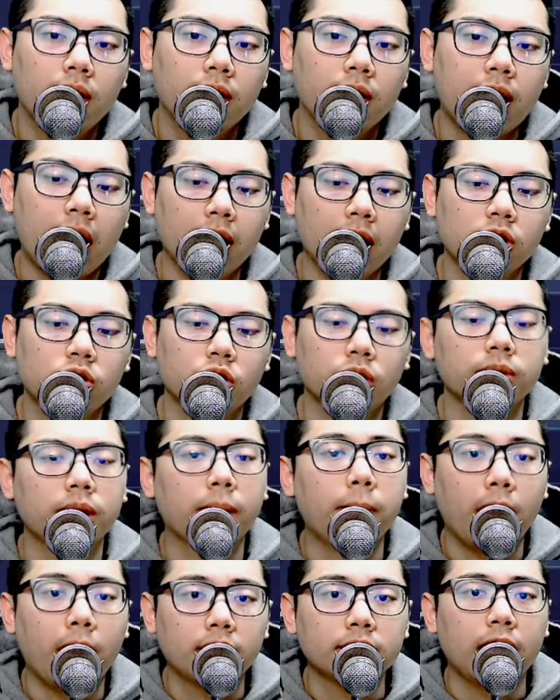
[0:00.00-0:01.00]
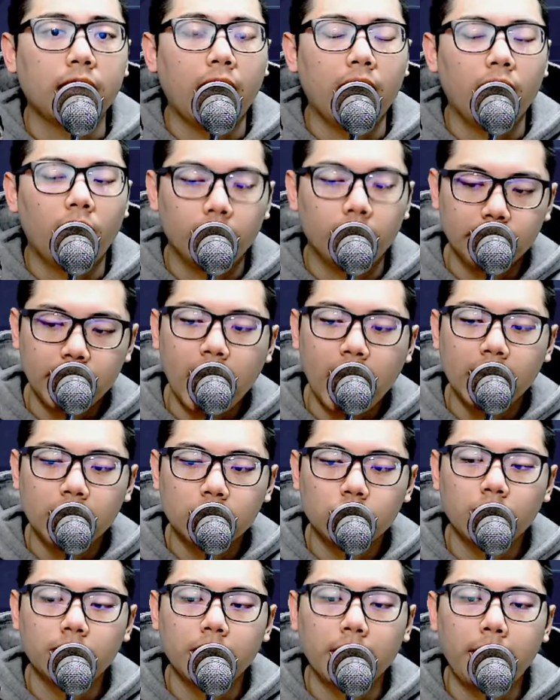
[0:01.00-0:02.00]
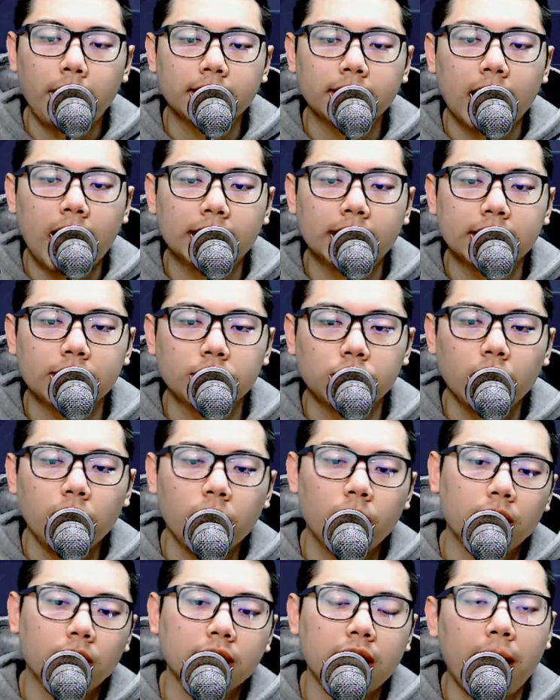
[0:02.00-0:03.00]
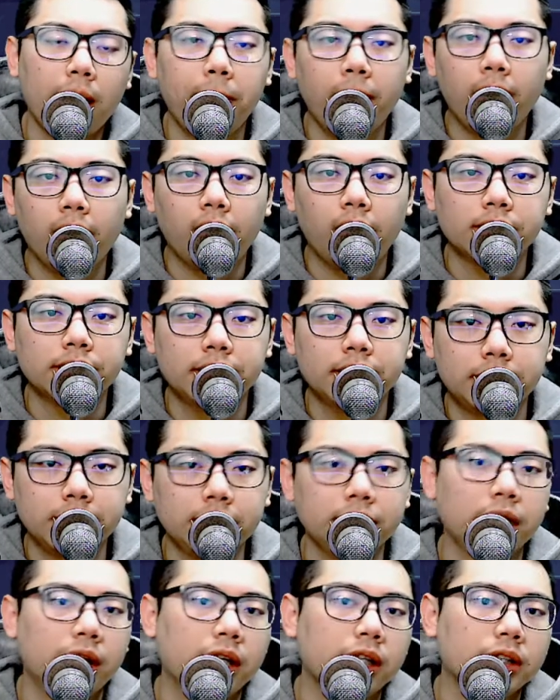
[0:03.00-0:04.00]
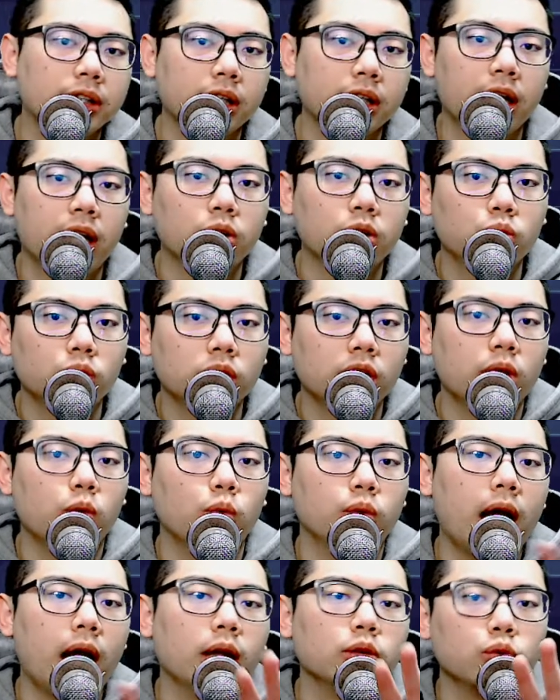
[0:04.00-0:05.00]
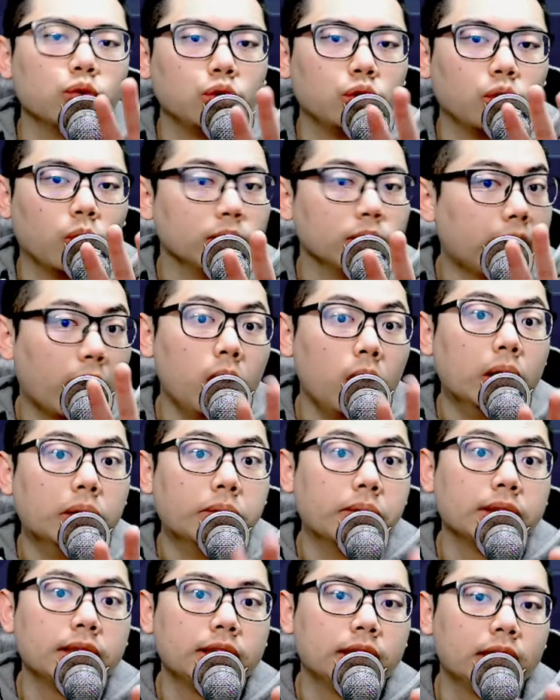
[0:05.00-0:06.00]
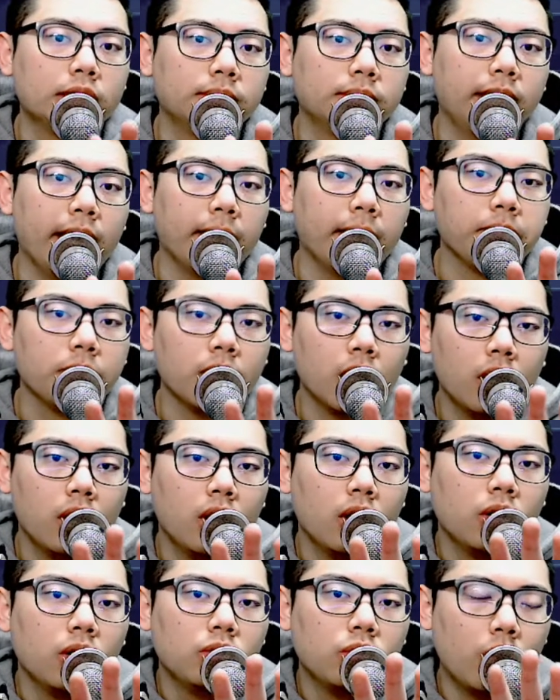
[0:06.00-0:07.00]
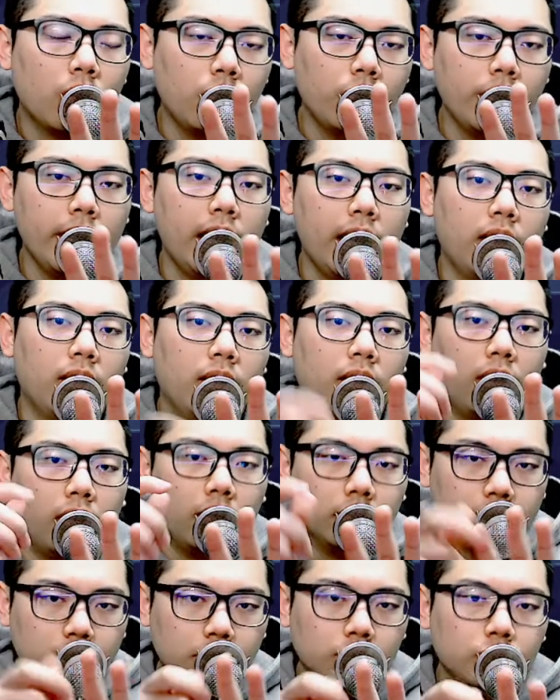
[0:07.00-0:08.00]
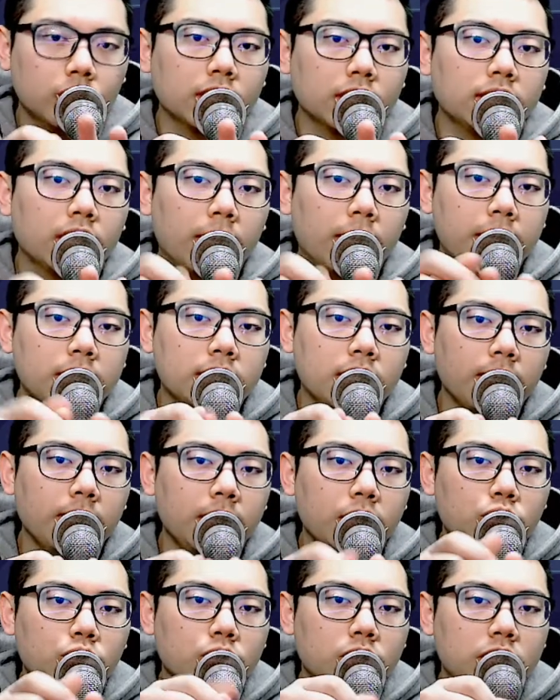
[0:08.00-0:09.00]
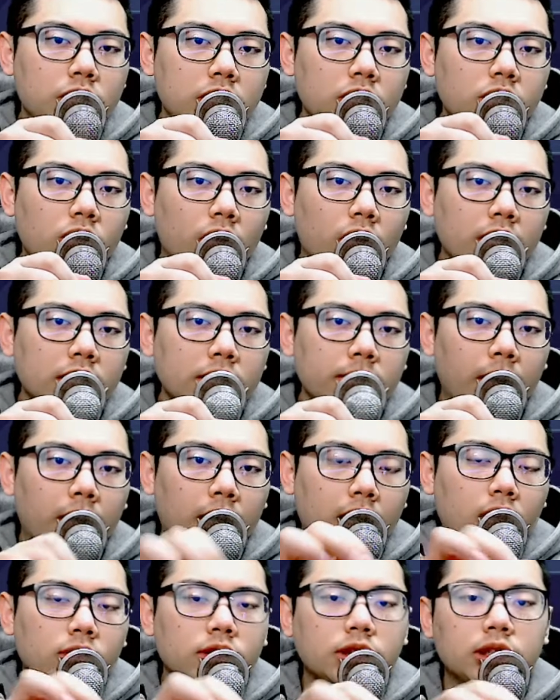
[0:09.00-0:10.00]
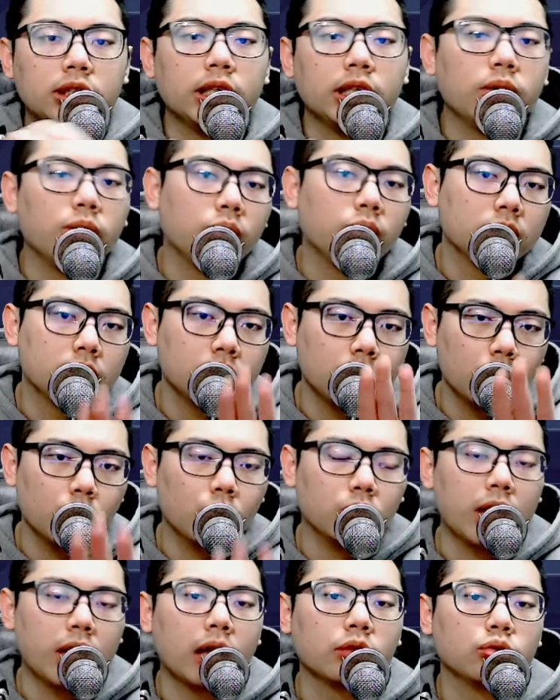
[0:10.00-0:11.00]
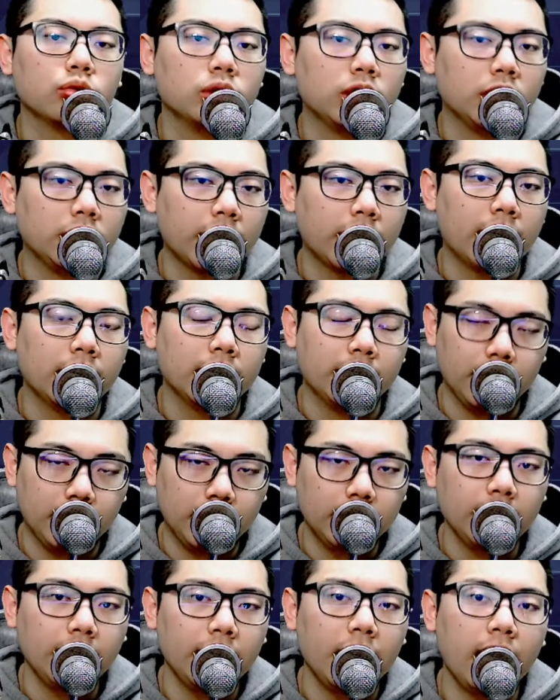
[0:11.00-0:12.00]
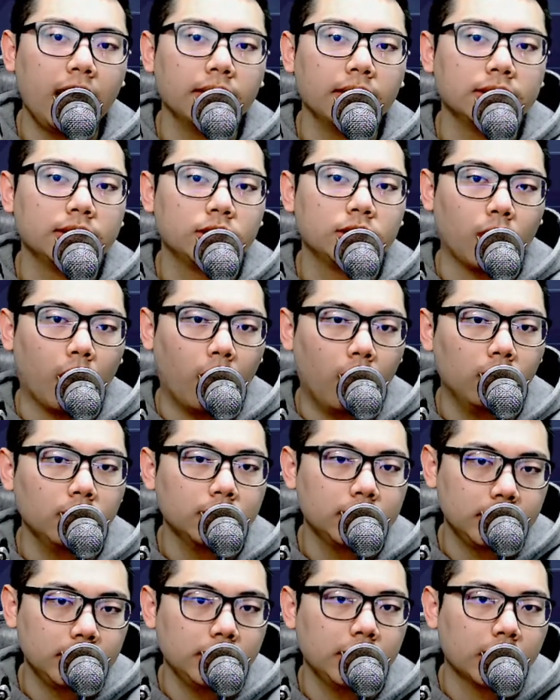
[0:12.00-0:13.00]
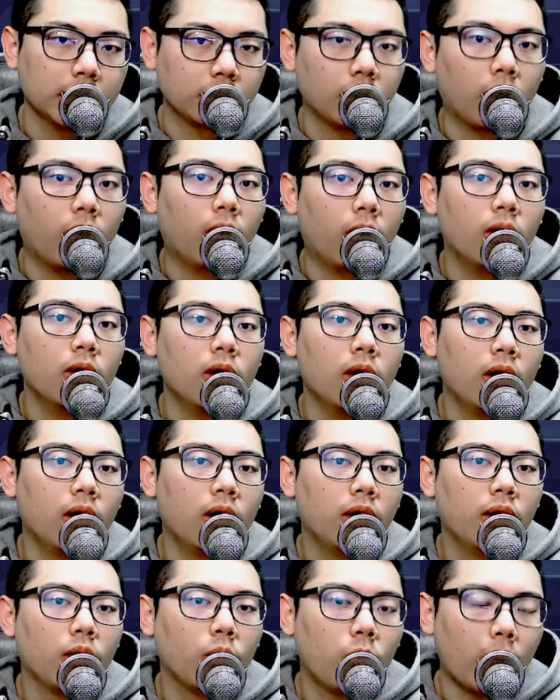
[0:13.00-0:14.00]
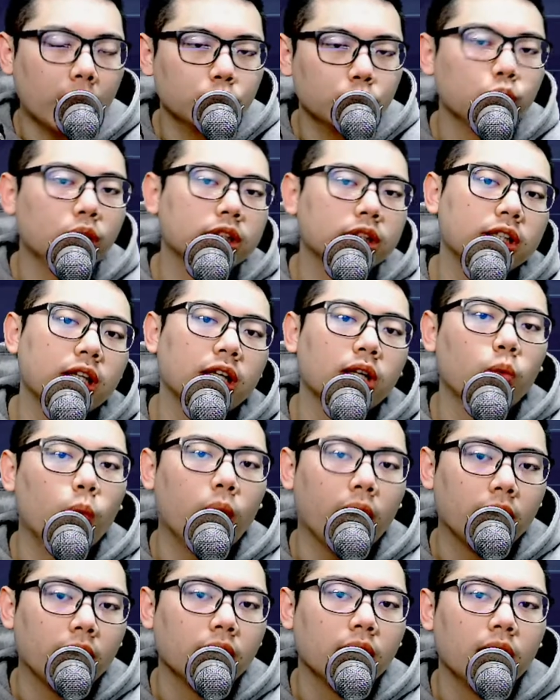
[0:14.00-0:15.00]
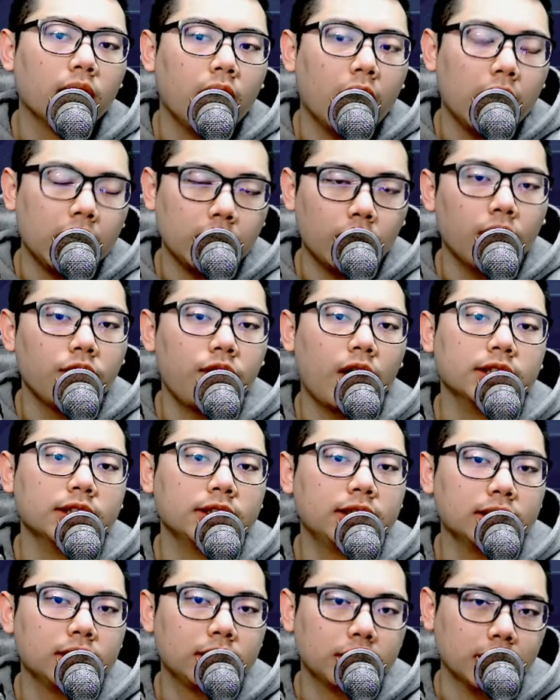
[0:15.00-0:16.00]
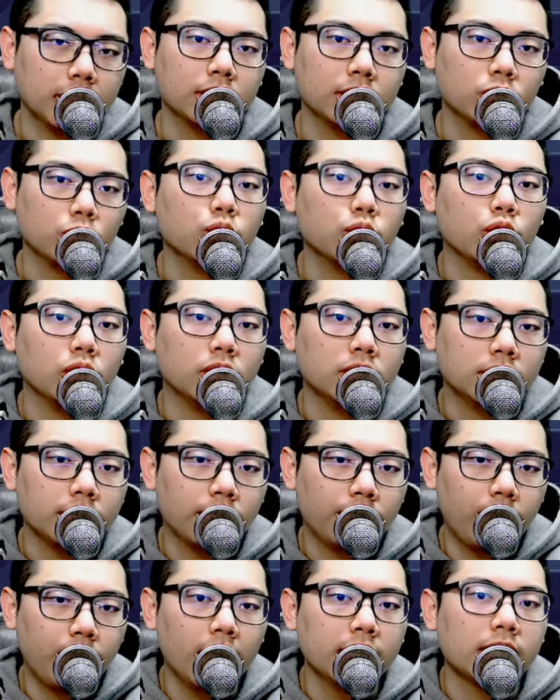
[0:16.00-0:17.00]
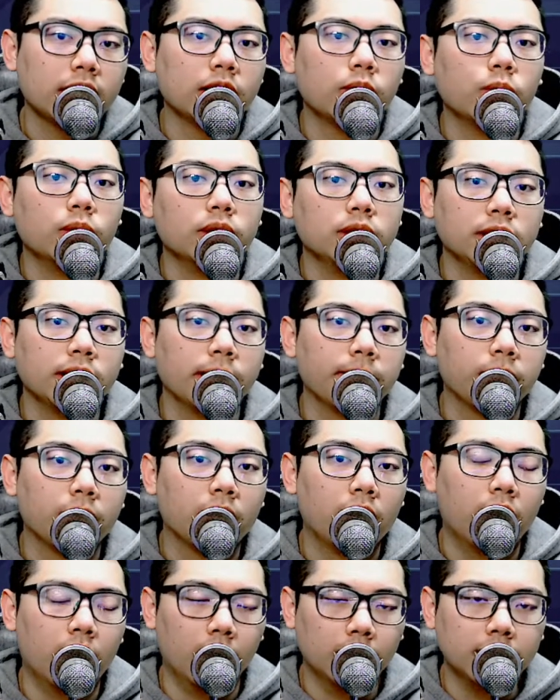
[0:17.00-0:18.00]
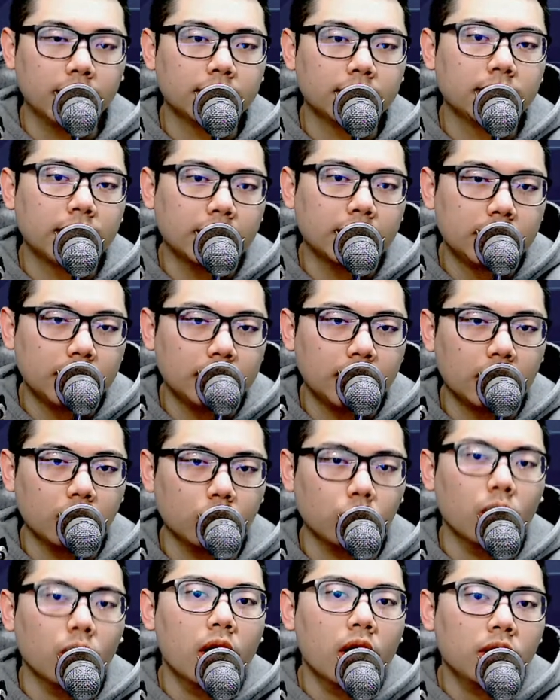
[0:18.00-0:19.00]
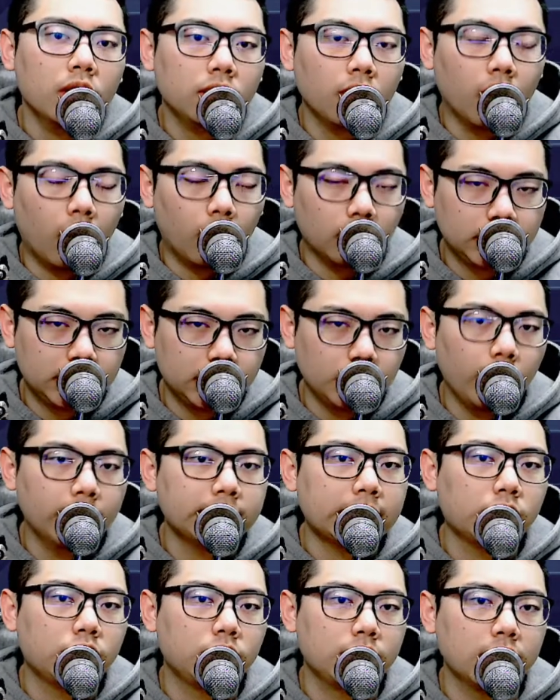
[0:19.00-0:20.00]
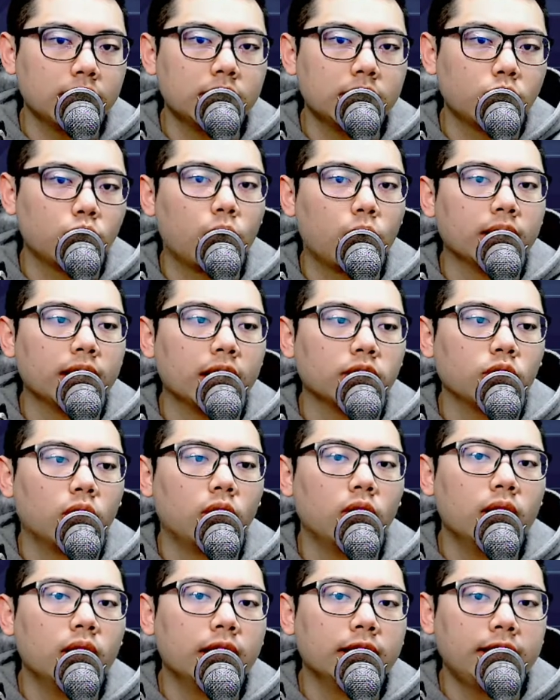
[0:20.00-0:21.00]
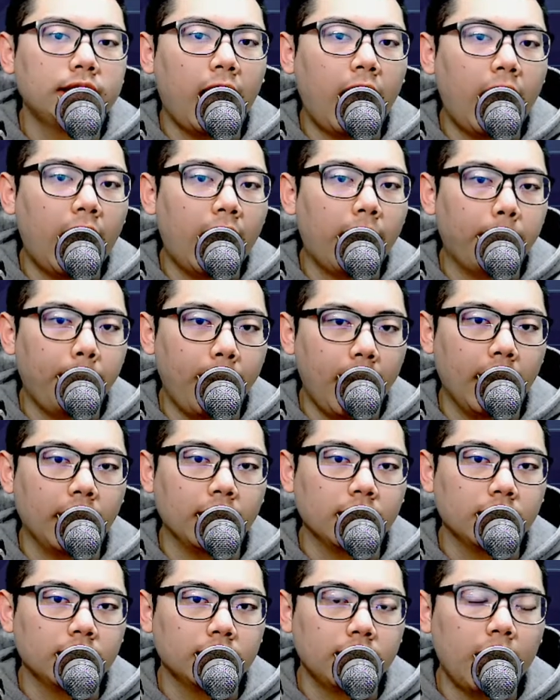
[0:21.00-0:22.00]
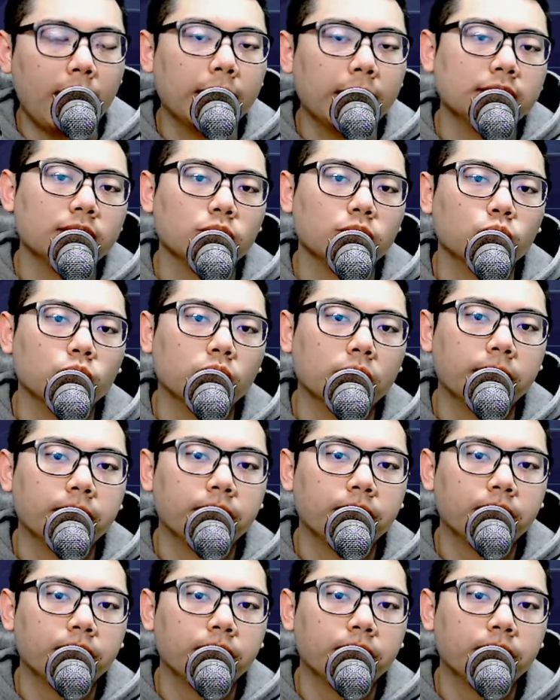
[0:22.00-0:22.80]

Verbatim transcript: 压力就会比较庞大。哦，压力就会比较庞大一些。所以我跟大家报告是，今年你真的要注意那五大族群，我讲过很多次了，对不对？原物料。基础建设、民生必须金融跟什么高值利率这五大族群，你要你一定要从今年的头关注到今年的尾，你会发现这几个族群非常的稳健，而且是在今年度有机会在升息循环当中打败大盘指数的。